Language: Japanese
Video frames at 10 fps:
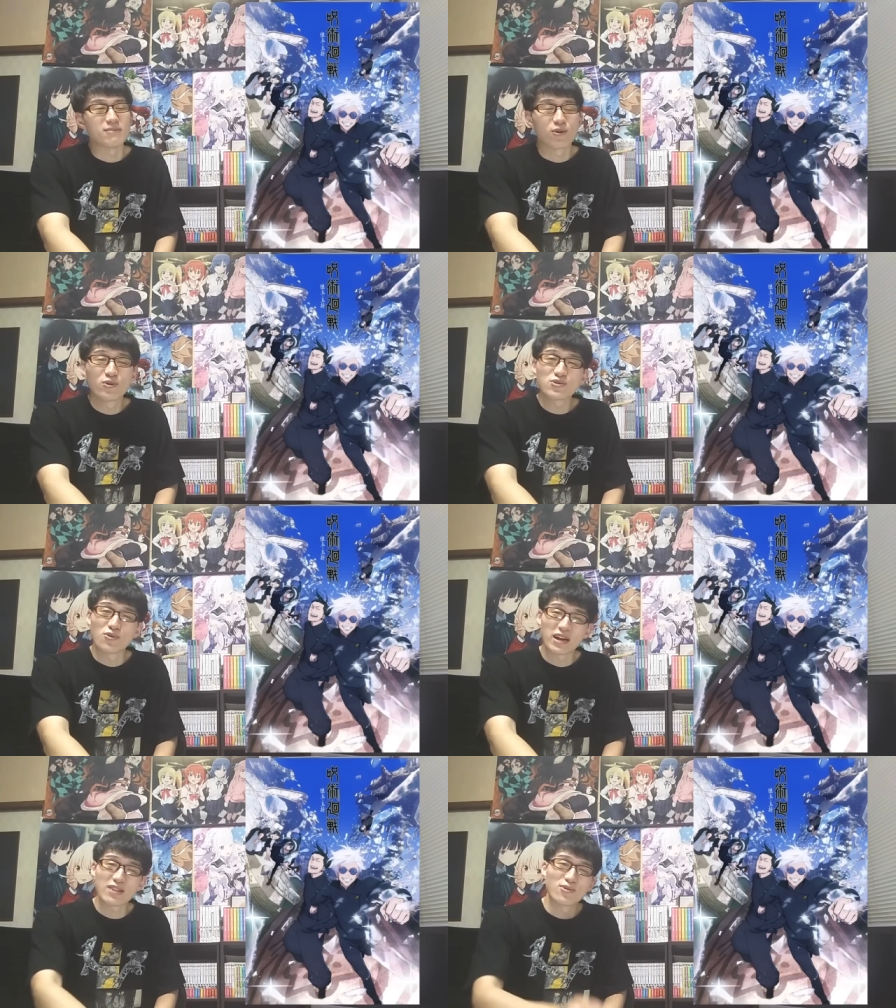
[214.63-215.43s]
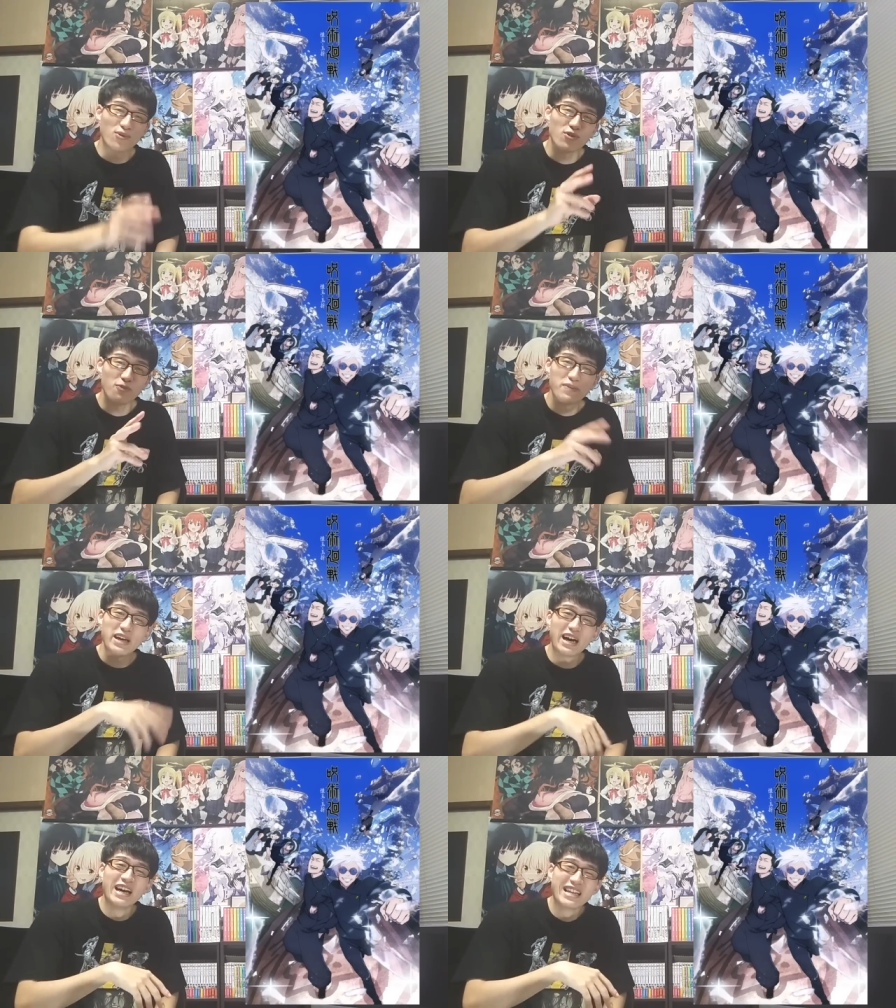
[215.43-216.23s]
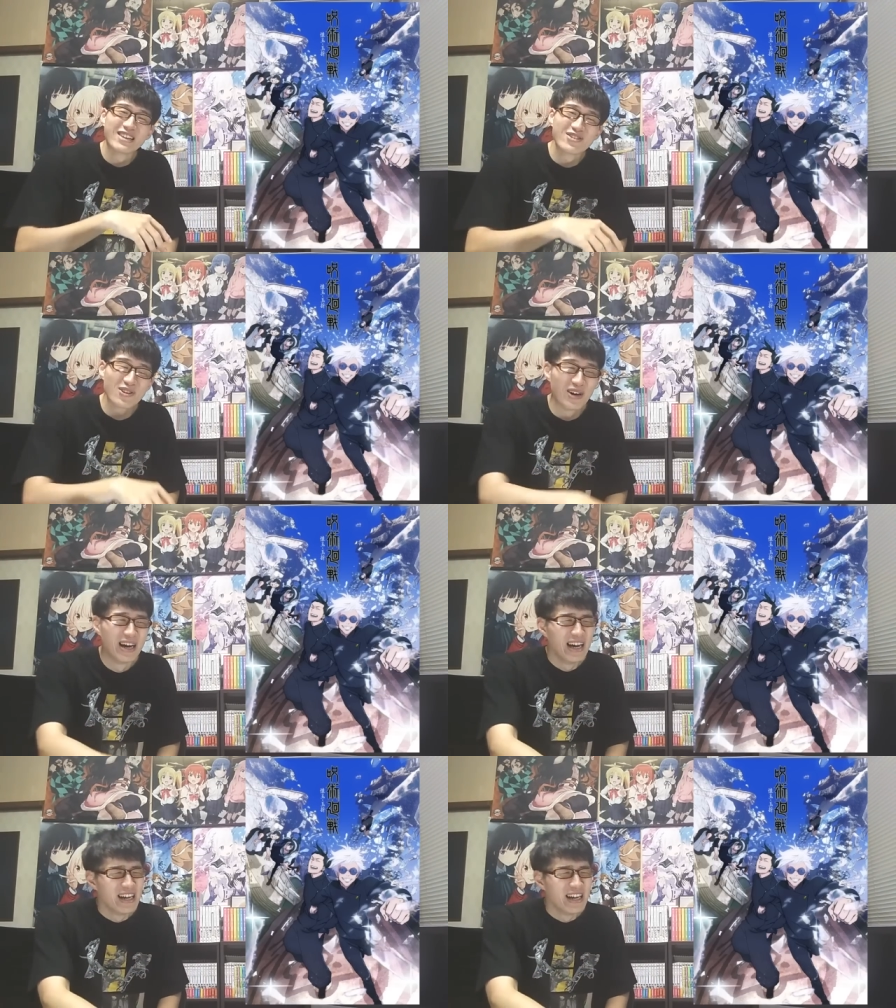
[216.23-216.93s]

まあ、五条下等のこのペアリングというのは